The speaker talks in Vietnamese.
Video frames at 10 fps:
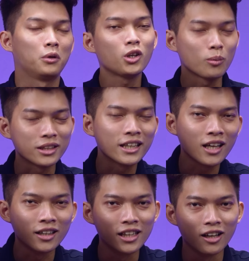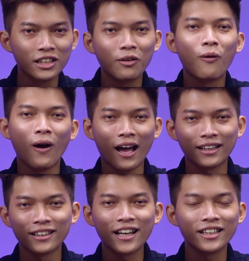Nói chung là thiên thời địa lợi nhân hòa
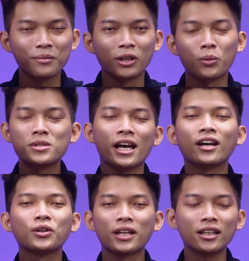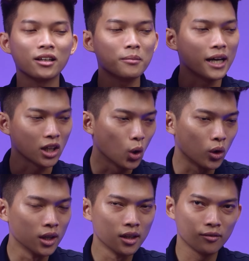thì ở đây thì mình cũng sẽ retest cho các bạn
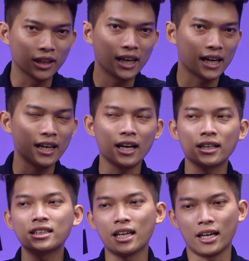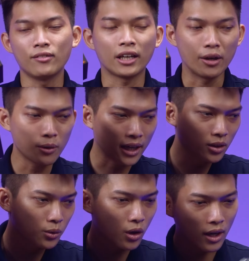luôn về cái khả năng chạy và kéo
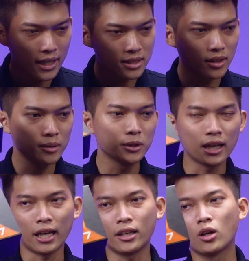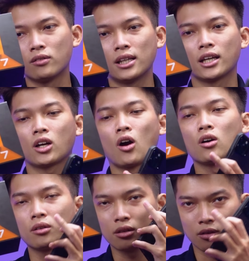cánh của con A sáu hai mươi này đối với lại
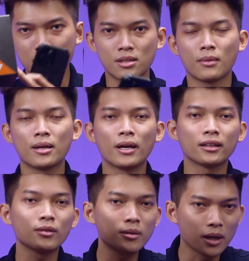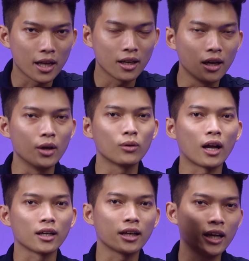con Ryzen bảy bảy tám trăm X ba D, liệu
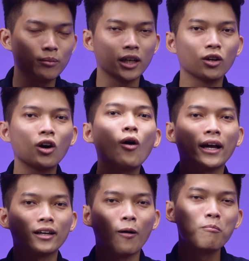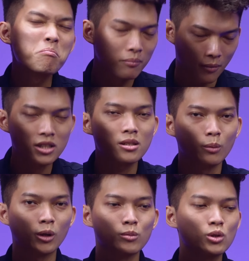rằng em này nó có hoạt động
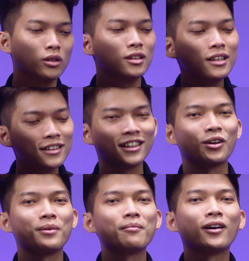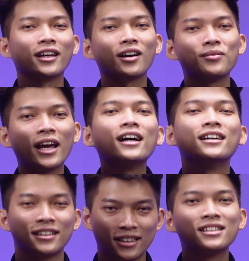maximum công suất trên con mainboard này không nha.
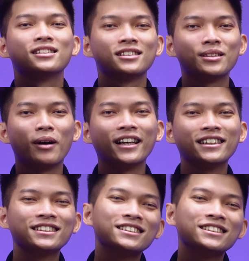Xin mời.